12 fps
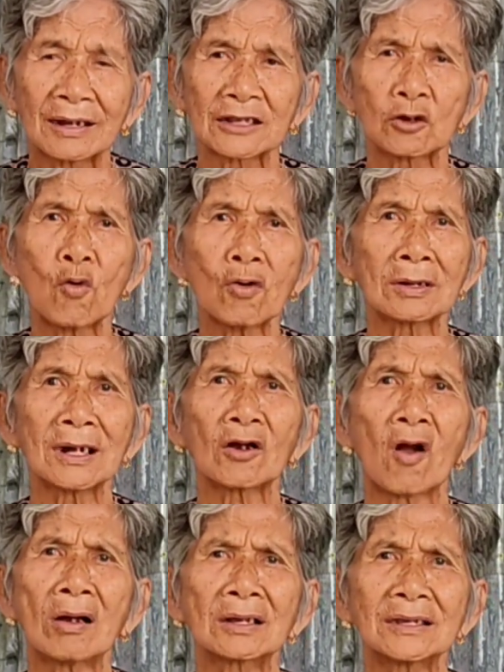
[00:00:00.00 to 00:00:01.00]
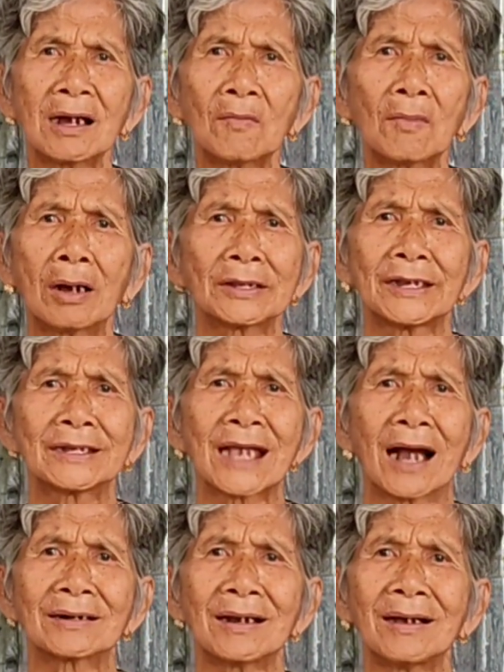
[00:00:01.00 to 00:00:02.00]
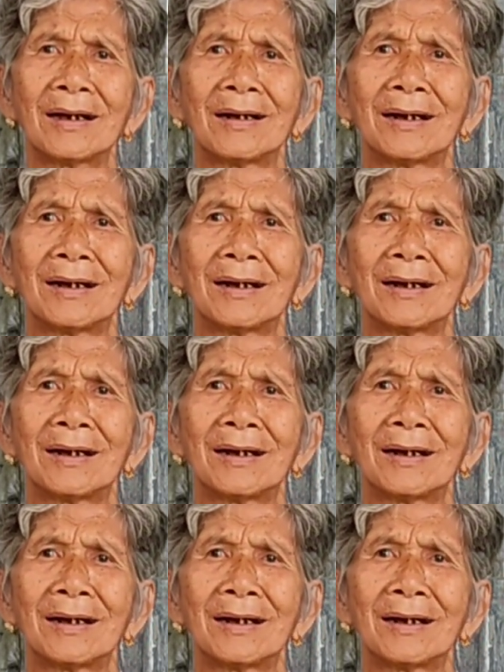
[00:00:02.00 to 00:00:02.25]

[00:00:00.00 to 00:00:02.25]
là thuốc đó con chứ không có gì chân đó